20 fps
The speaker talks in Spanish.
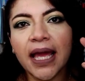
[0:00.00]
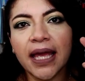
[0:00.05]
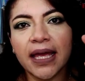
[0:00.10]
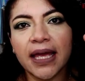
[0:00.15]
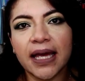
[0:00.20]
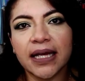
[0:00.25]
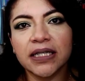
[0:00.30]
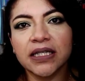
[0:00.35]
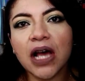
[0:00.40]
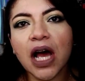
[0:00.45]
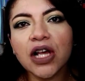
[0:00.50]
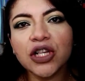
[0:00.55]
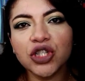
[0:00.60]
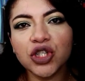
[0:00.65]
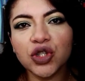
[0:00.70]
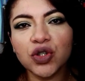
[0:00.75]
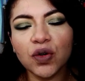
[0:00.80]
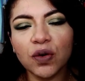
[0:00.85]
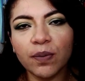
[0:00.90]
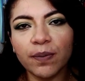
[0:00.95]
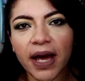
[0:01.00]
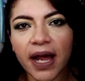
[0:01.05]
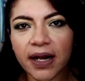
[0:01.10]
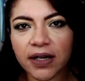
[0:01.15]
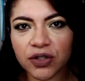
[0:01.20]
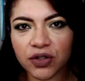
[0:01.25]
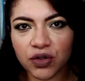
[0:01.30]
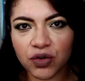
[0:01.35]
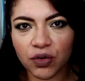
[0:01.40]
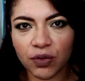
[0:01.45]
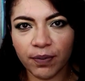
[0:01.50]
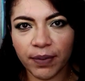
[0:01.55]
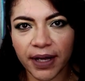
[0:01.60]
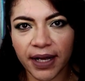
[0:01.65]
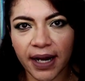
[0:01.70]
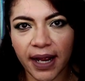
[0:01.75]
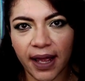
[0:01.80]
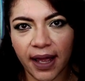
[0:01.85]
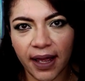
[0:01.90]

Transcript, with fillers: y es súper súper